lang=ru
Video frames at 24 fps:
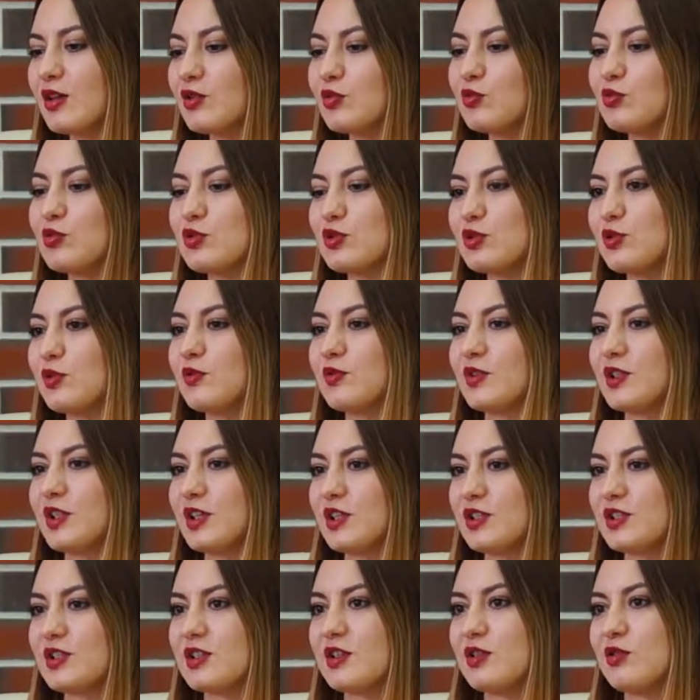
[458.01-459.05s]
ну, условно,
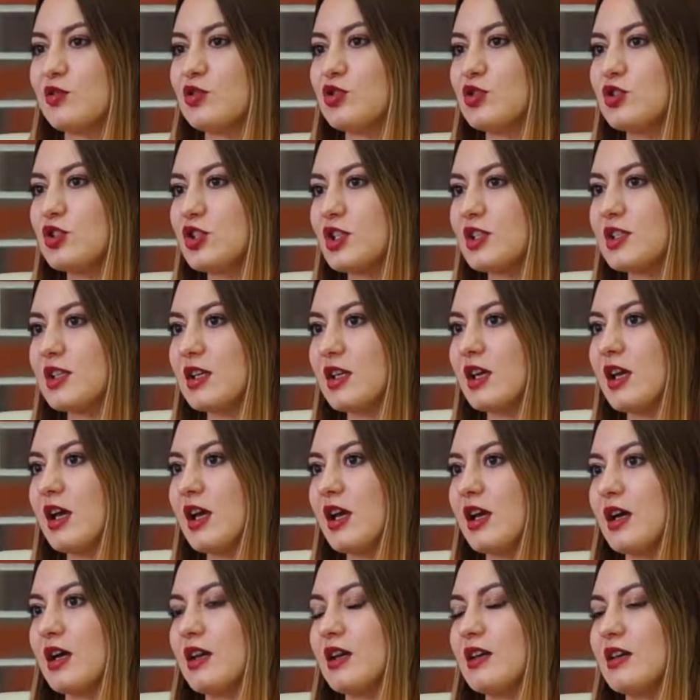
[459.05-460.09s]
я не знаю, очень часто
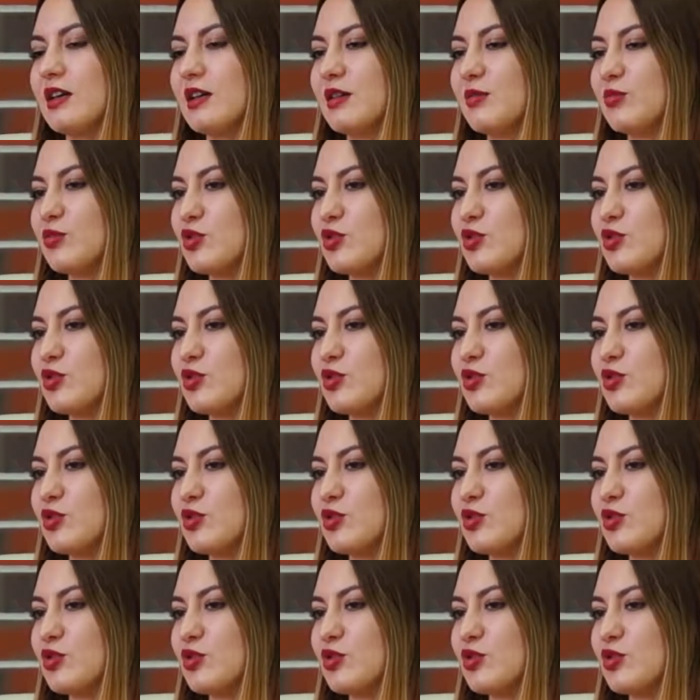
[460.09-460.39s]
э,